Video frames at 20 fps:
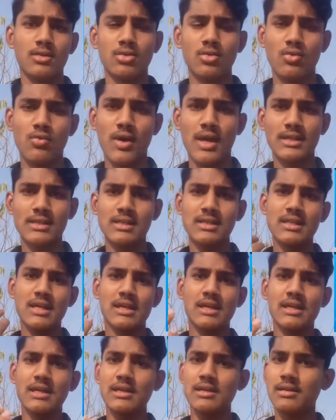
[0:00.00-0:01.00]
तो वहाँ से
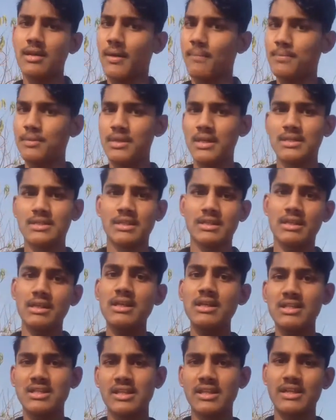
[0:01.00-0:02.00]
जाके आप देख सकते
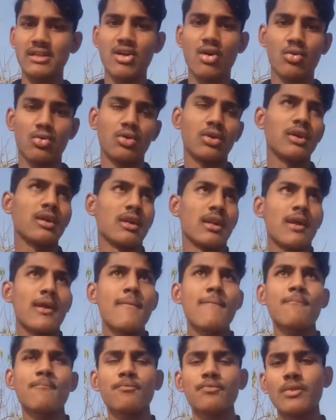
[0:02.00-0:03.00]
हैं किस तरह डाउनलोड करना
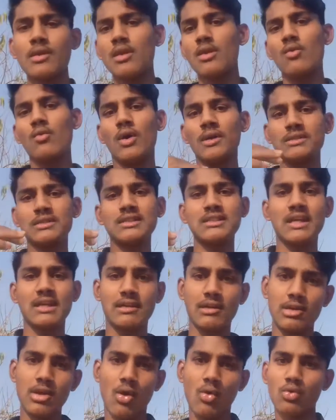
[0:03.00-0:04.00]
है वहाँ से
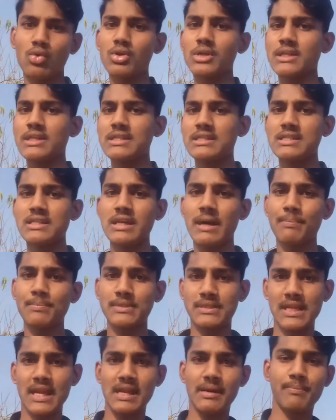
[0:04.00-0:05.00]
जाके डाउनलोड कीजिए आप
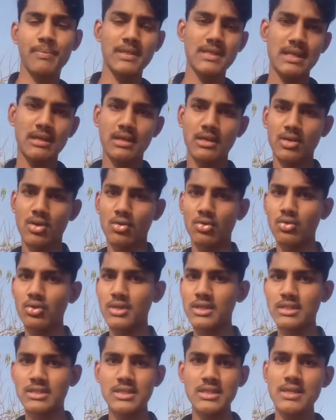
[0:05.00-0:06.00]
साइट पे जाके
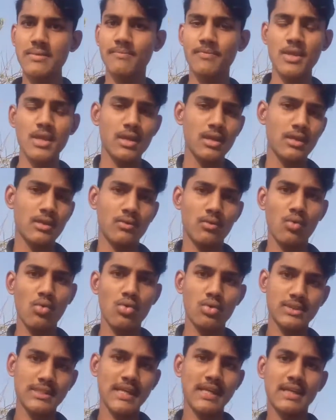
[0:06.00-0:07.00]
डाउनलोड कीजिए
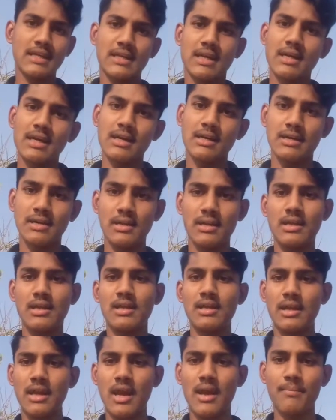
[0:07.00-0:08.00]
वो साइट का
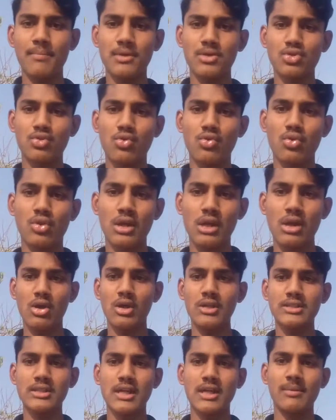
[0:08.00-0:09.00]
लिंक यहाँ पे शो हो
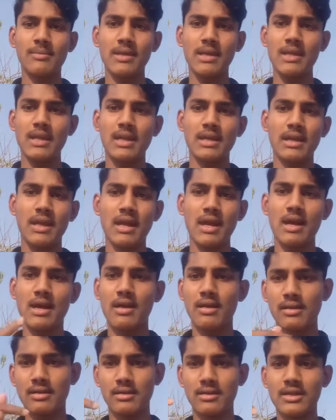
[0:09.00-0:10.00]
होगा साइड में या
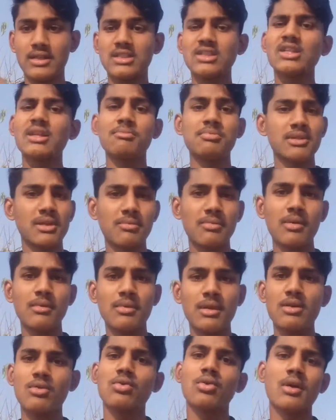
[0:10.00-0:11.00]
यहाँ डिस्क्रिप्शन में
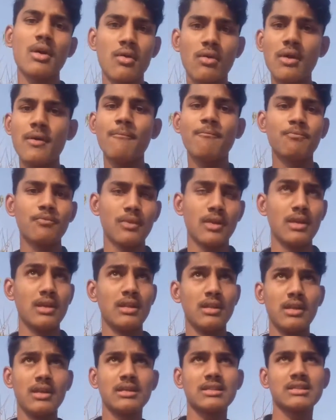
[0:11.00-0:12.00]
भी हो रहा होगा
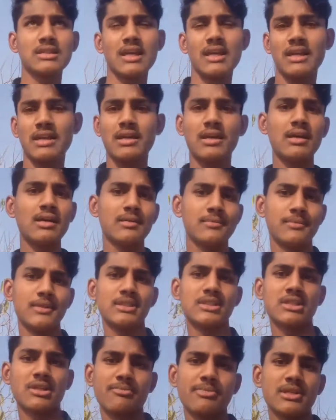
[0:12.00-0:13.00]
लिंक साइट का
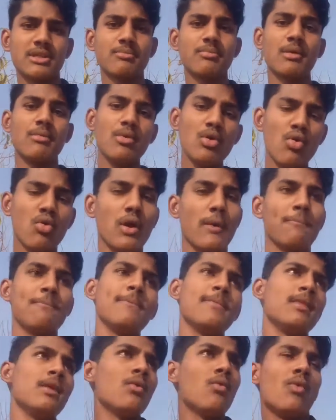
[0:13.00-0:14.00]
डिस्क्रिप्शन में भी होगा
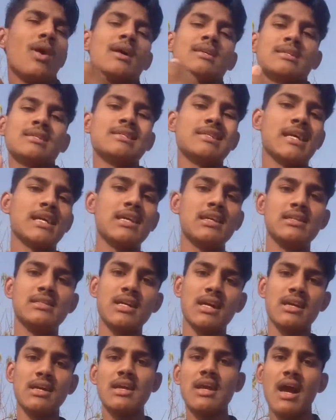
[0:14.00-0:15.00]
वहाँ से जाके
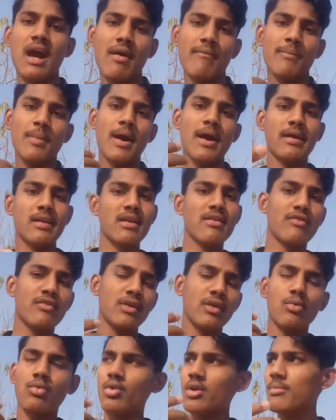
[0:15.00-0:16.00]
जाके आप आर या
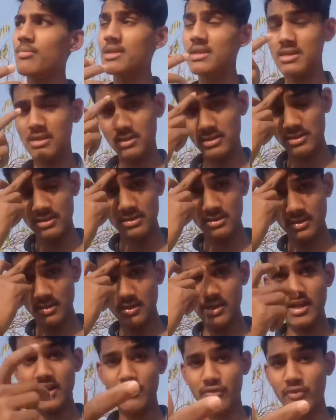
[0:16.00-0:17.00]
कोई भी
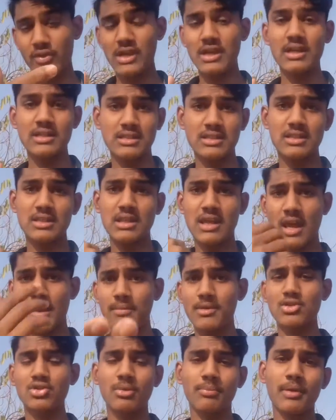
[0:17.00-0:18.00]
नेटफ्लिक्स
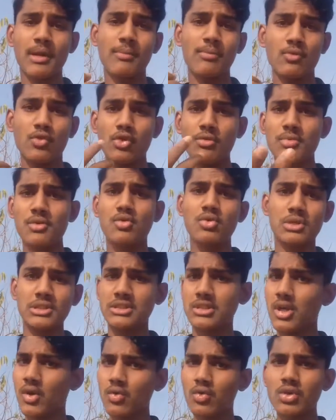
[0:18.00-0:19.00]
अमेज़न प्राइम कोई भी
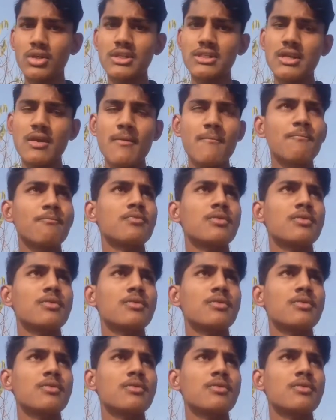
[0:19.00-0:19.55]
कुकीज़ डाउनलोड कीजिए